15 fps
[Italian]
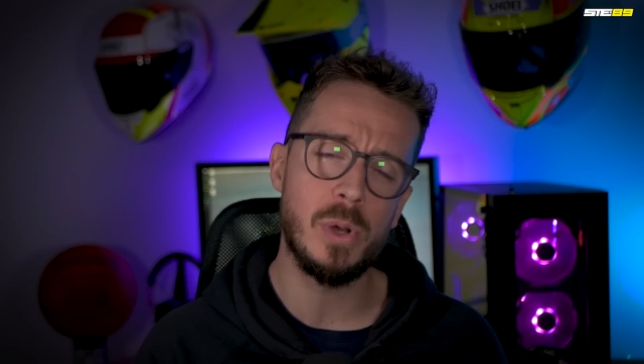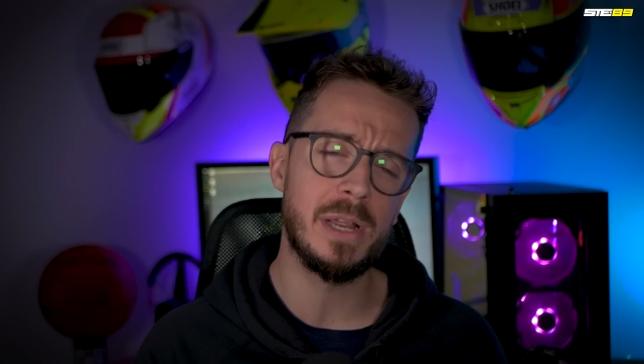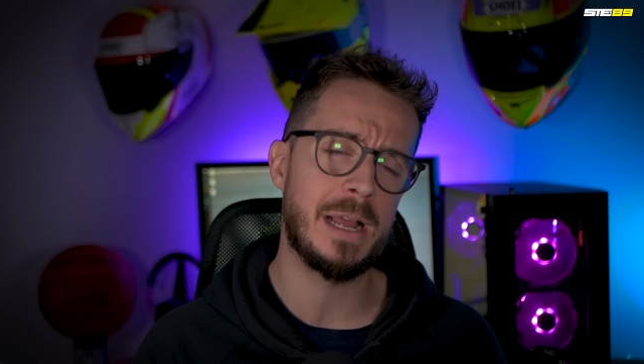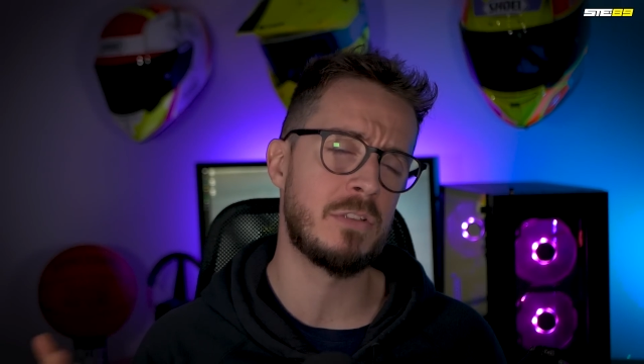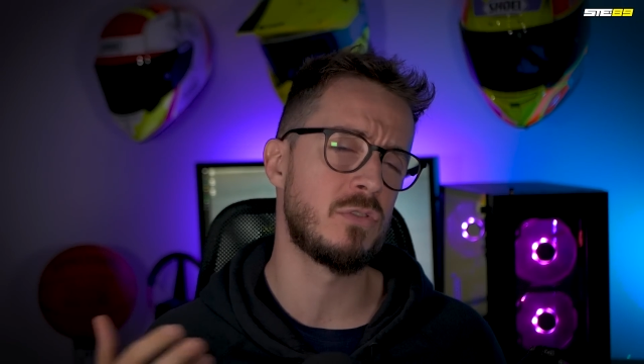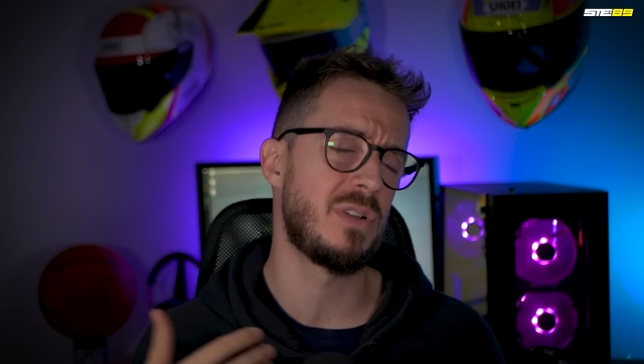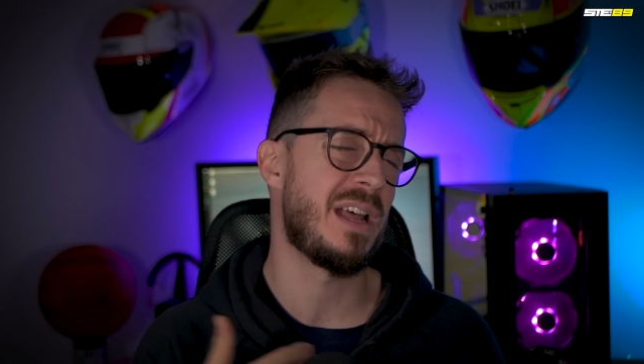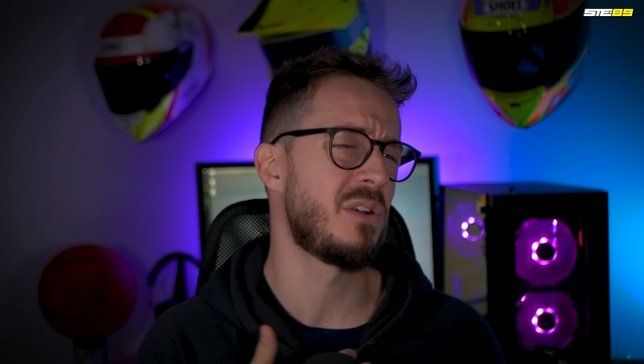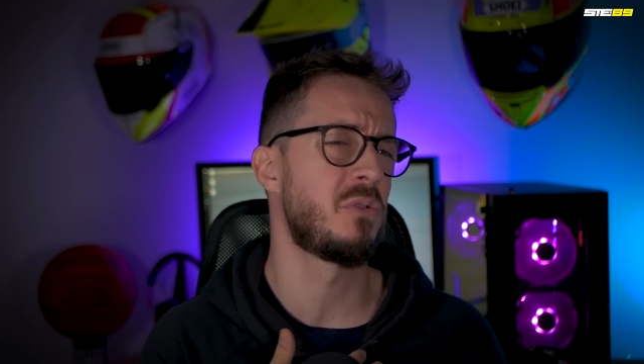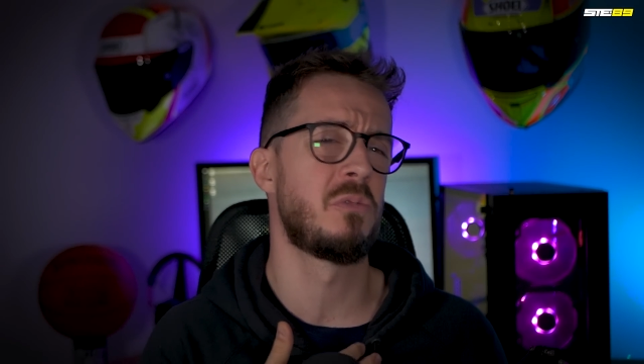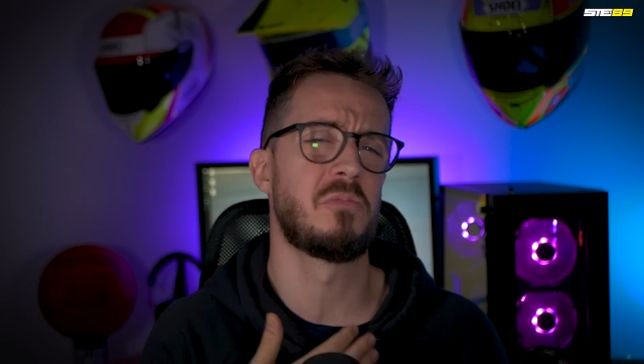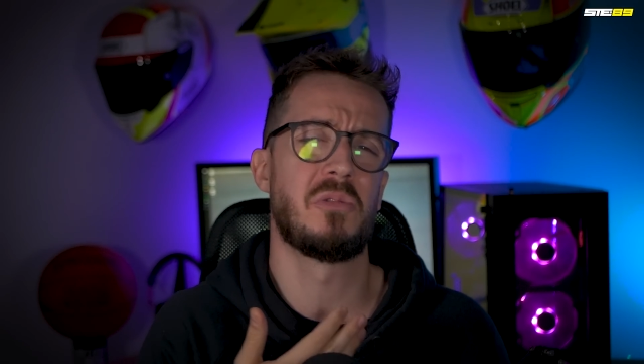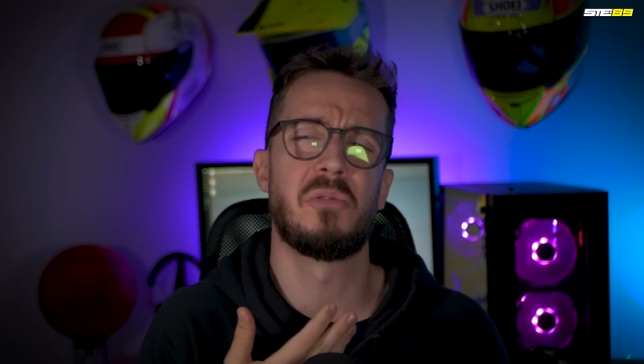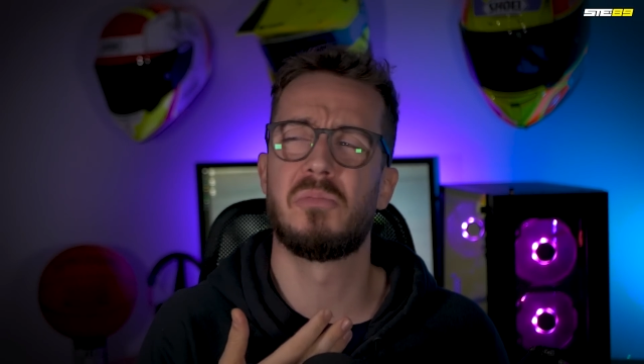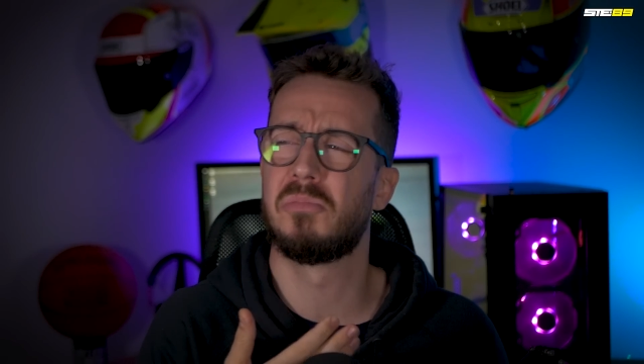quel caso là
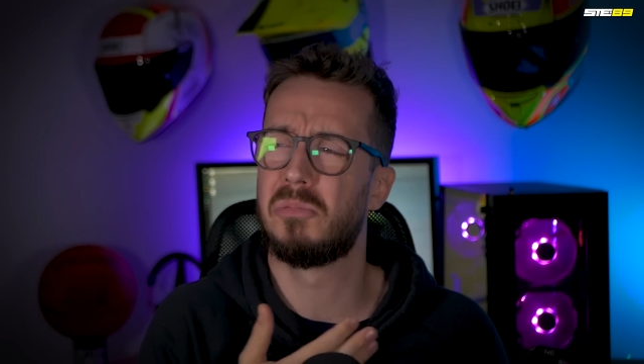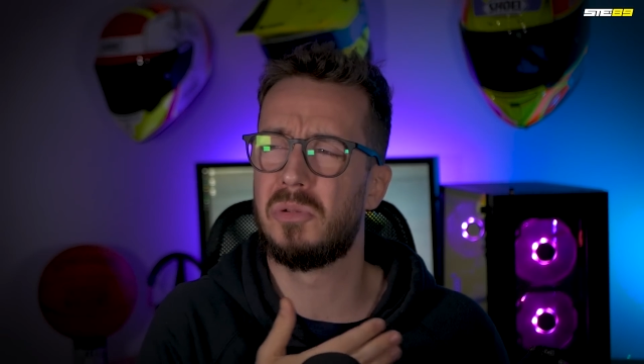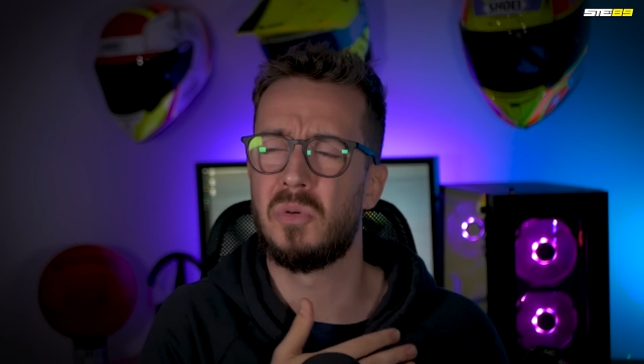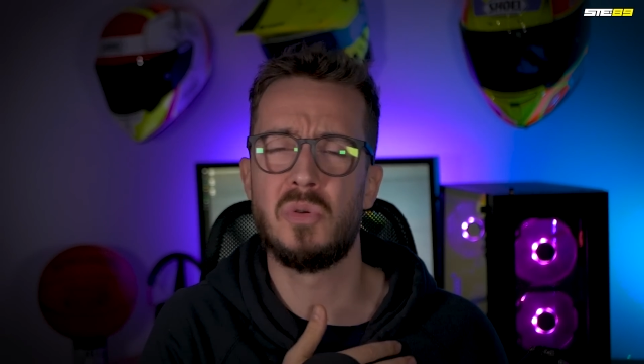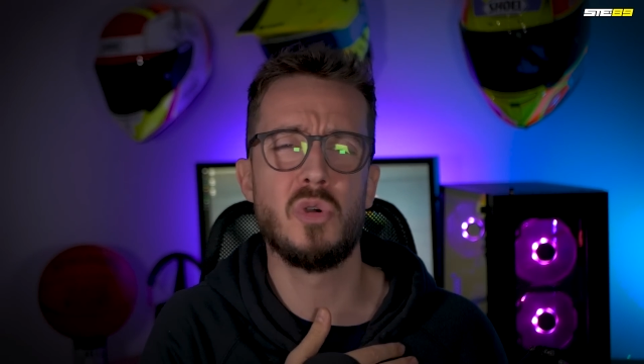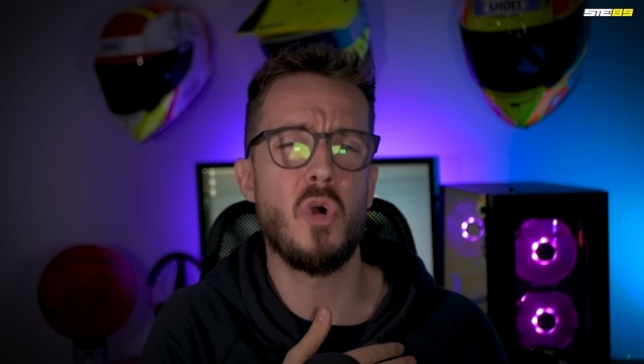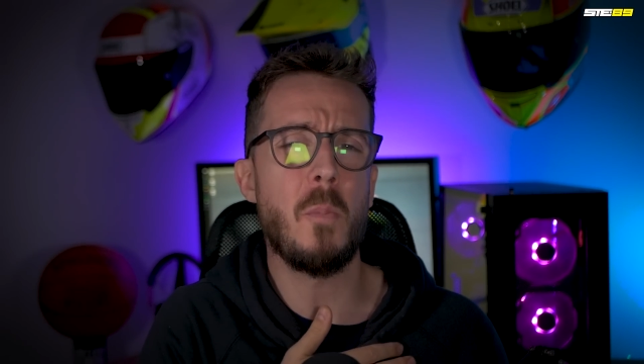con, con, con